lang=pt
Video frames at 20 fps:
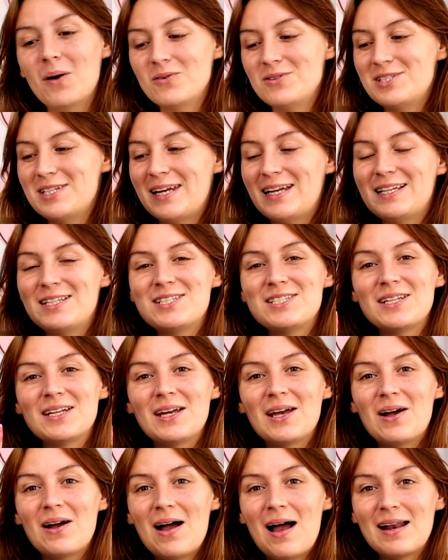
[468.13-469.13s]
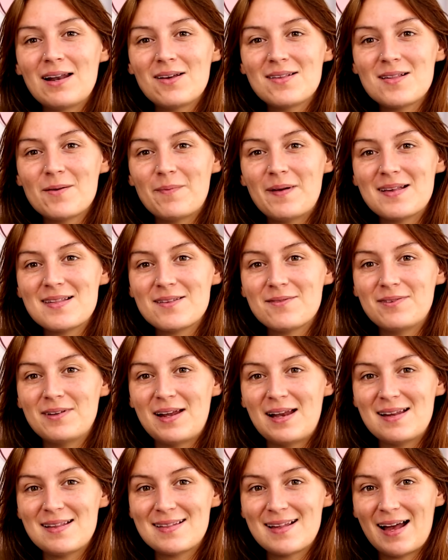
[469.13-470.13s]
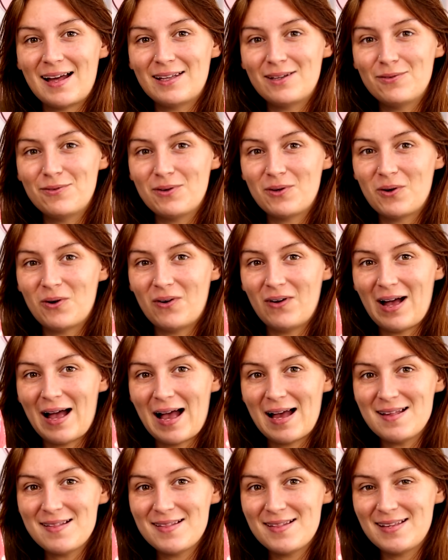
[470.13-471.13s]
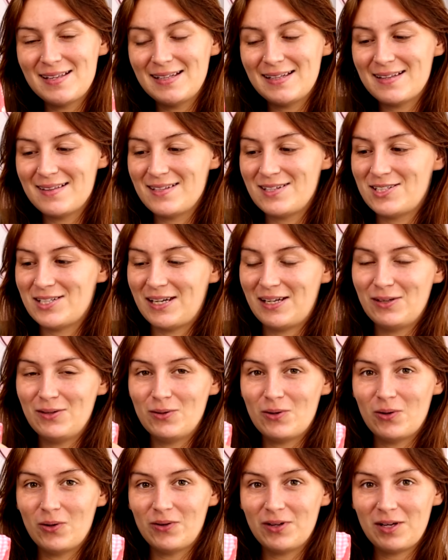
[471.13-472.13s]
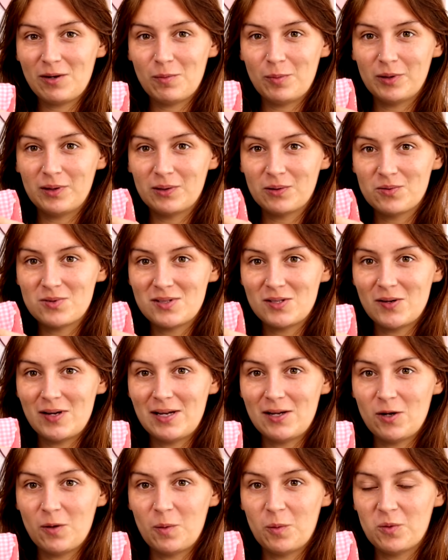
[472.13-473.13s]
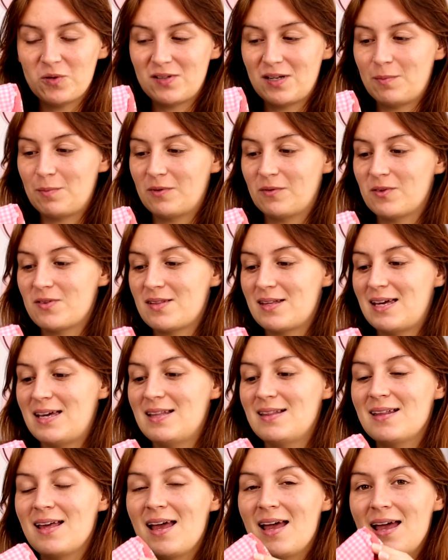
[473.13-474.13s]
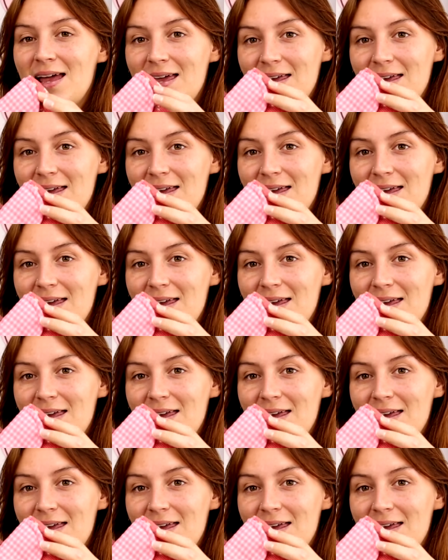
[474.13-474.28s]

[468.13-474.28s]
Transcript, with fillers: Bom, gente, a nossa peça finalizada ficou assim, desse jeito. Coloquei o botãozinho ali, como eu mostrei pra vocês.